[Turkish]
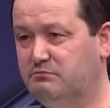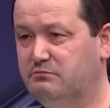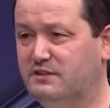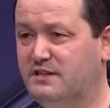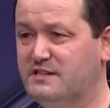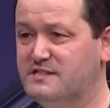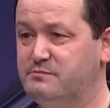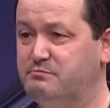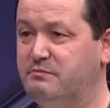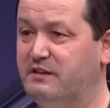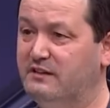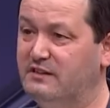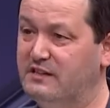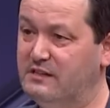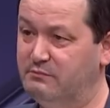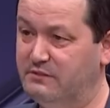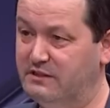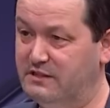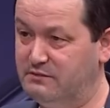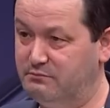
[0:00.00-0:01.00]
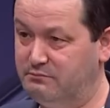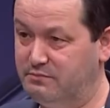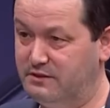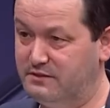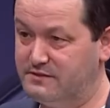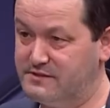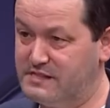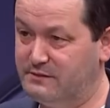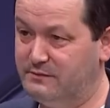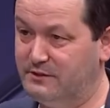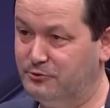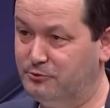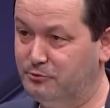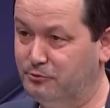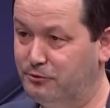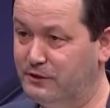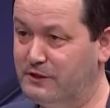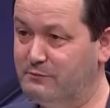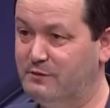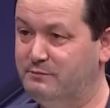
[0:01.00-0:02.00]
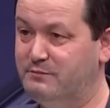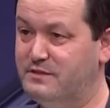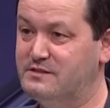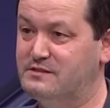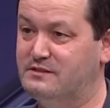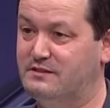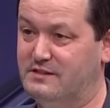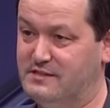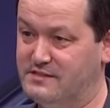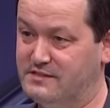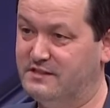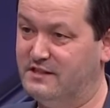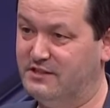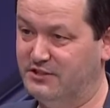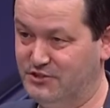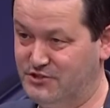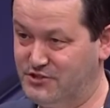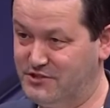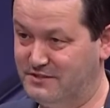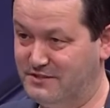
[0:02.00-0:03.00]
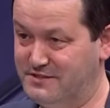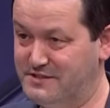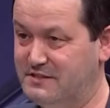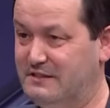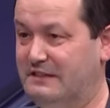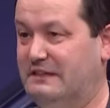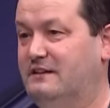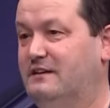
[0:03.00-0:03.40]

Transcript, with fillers: Biraz beklenmedik bir zamanda oldu ama biz aslında alışığız.